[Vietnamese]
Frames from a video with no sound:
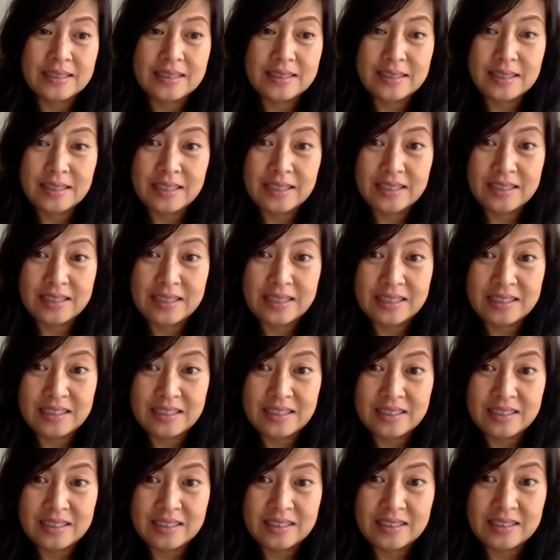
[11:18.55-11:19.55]
Set
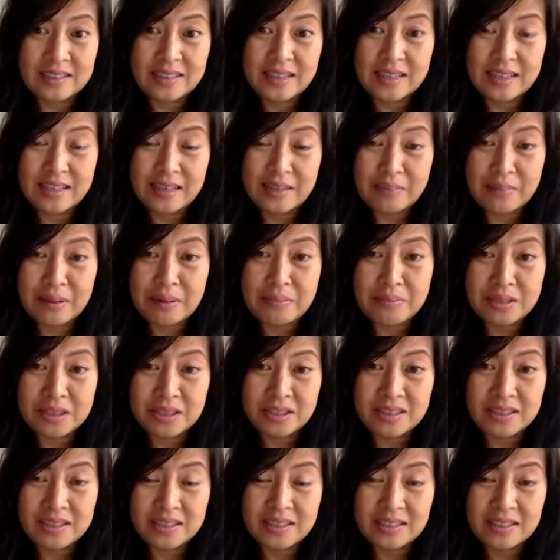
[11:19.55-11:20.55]
Intention
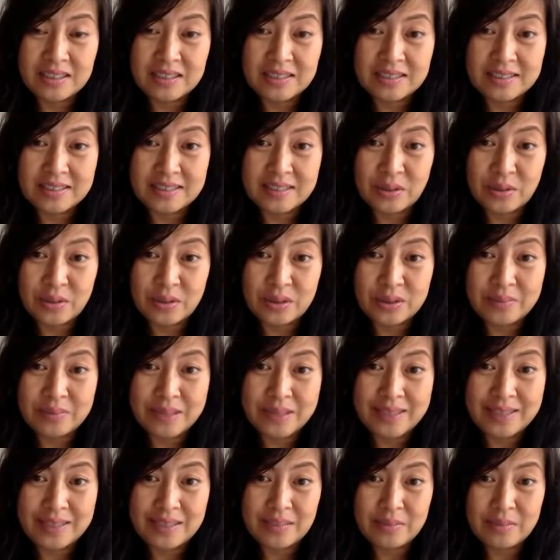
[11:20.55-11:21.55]
2030 tối thứ
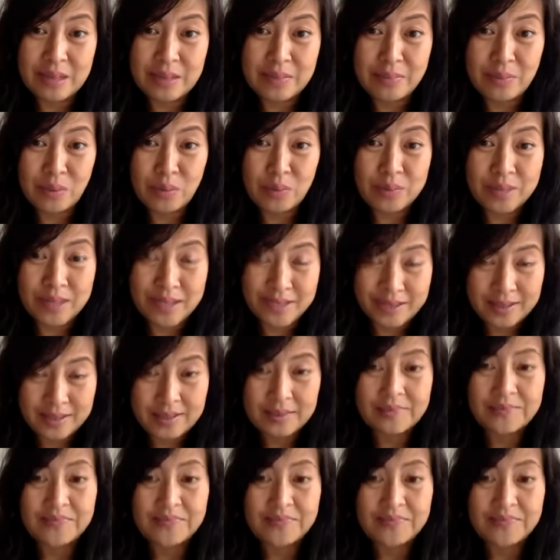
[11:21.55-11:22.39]
bảy lúc 21 giờ